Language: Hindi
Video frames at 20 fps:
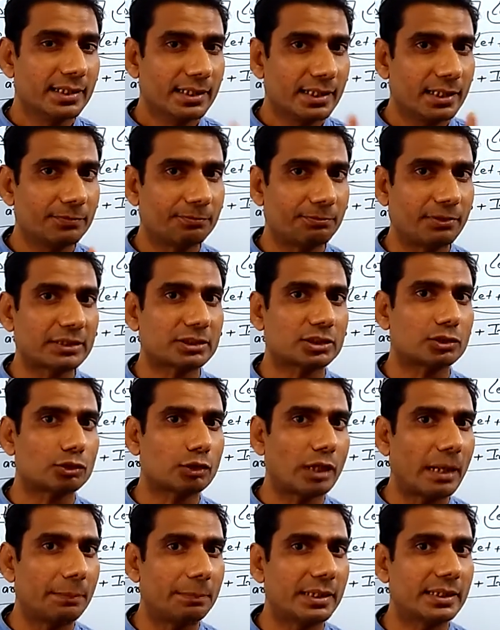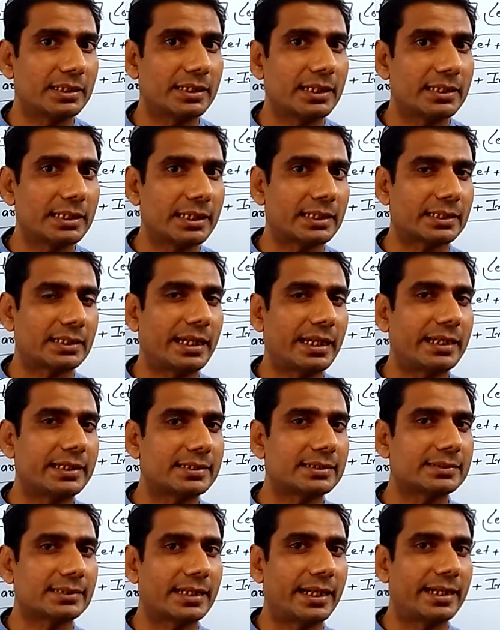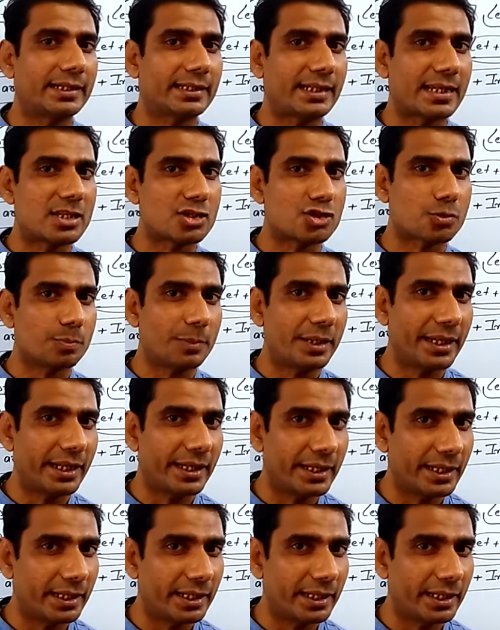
कि फर्स्ट तो आपने ये देखना है कि सेंटेंस में